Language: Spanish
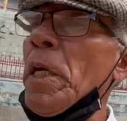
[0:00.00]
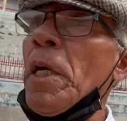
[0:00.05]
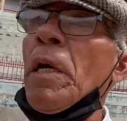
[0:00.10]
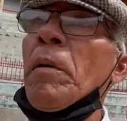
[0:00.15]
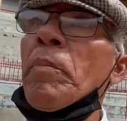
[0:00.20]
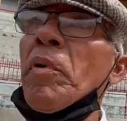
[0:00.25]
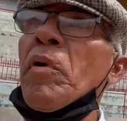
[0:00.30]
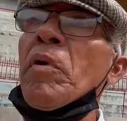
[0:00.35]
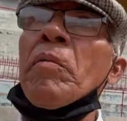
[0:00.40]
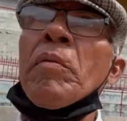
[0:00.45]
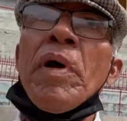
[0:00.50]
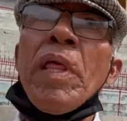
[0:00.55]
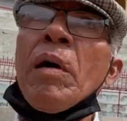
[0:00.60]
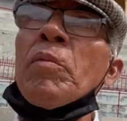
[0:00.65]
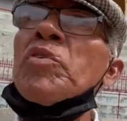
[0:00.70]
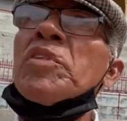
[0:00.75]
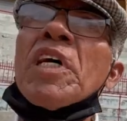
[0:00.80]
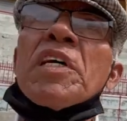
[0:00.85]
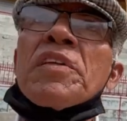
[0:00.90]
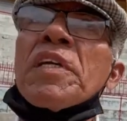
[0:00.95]
Pero me da
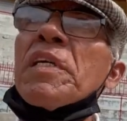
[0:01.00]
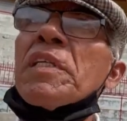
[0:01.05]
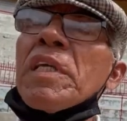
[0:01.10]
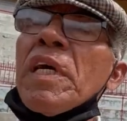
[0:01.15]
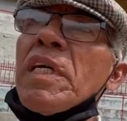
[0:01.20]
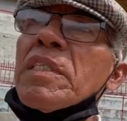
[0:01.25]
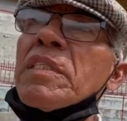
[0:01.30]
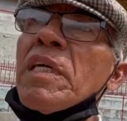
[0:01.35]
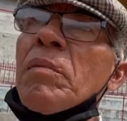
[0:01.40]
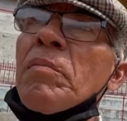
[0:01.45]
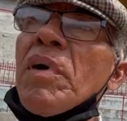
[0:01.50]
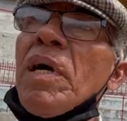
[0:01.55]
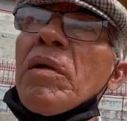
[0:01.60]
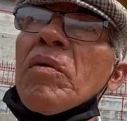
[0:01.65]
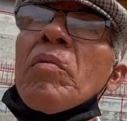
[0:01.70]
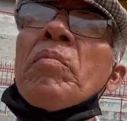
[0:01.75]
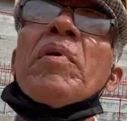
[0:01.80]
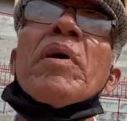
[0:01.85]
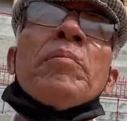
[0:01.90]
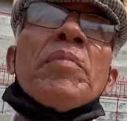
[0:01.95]
mucha tristeza,
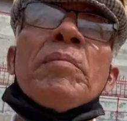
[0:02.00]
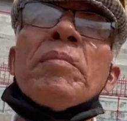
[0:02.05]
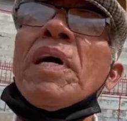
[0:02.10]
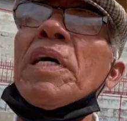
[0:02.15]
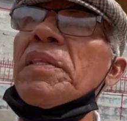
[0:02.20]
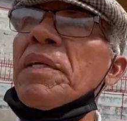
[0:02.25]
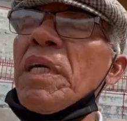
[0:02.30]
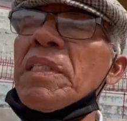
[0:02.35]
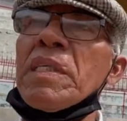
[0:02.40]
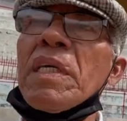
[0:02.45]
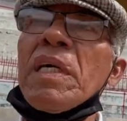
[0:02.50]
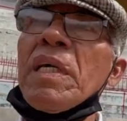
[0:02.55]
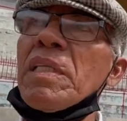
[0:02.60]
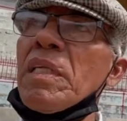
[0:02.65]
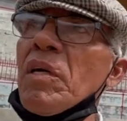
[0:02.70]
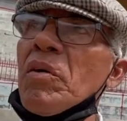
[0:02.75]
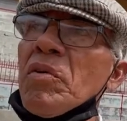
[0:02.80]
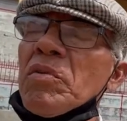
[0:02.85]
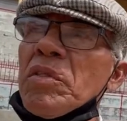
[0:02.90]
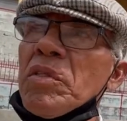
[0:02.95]
hermano, ver mi maestranza en
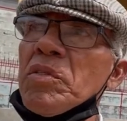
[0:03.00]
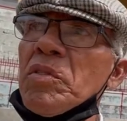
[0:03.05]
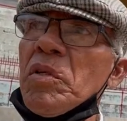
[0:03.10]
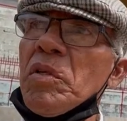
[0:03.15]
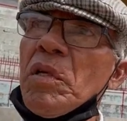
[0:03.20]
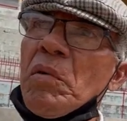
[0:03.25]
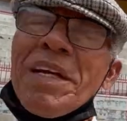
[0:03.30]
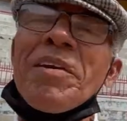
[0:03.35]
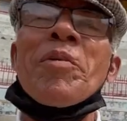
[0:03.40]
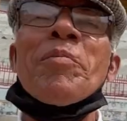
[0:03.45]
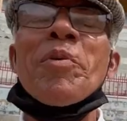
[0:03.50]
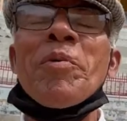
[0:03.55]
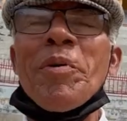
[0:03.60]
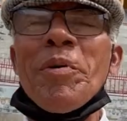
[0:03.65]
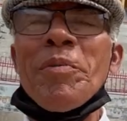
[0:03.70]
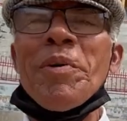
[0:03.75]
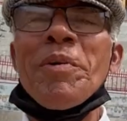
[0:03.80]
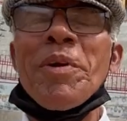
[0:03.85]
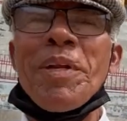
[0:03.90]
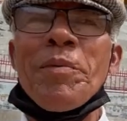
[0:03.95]
estas condiciones. Como
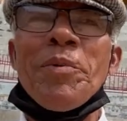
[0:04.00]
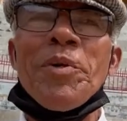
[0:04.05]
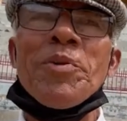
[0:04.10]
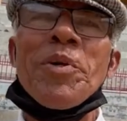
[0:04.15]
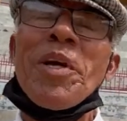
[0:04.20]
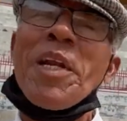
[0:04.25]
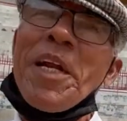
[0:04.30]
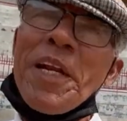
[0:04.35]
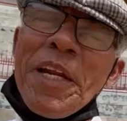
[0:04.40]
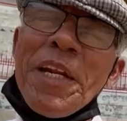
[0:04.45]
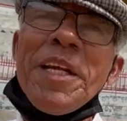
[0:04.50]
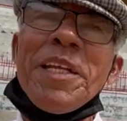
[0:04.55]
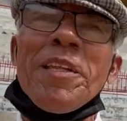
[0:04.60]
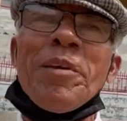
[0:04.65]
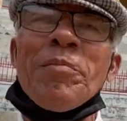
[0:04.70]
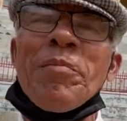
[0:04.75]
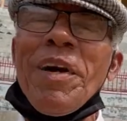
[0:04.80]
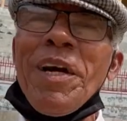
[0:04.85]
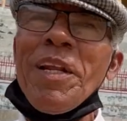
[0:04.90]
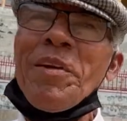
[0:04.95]
vuelvo y lo repito, Clarinita
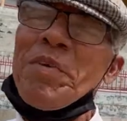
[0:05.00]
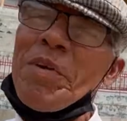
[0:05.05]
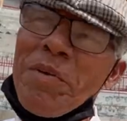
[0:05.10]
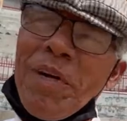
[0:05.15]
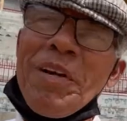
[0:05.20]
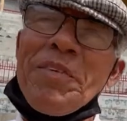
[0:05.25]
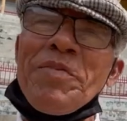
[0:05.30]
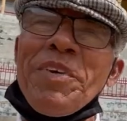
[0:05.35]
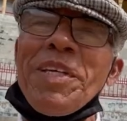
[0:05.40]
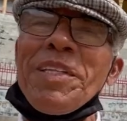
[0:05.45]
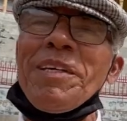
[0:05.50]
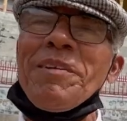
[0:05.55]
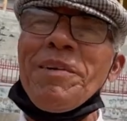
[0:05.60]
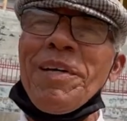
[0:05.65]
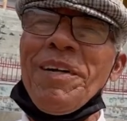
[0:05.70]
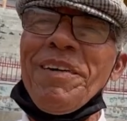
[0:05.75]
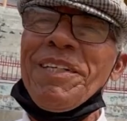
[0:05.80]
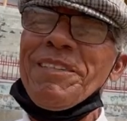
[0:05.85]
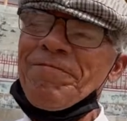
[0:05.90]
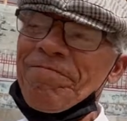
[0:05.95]
y viva la fiesta
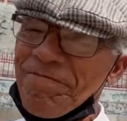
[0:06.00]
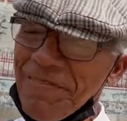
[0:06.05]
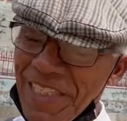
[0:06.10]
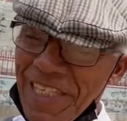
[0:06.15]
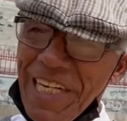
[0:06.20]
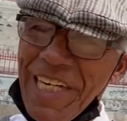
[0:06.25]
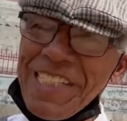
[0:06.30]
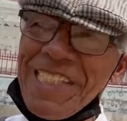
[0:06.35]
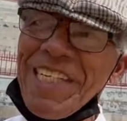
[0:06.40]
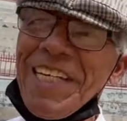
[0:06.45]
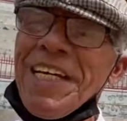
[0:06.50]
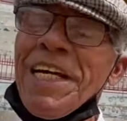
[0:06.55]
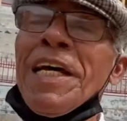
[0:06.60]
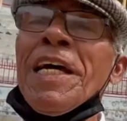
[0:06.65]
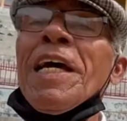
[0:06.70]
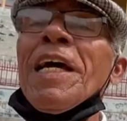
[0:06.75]
brava. Gracias.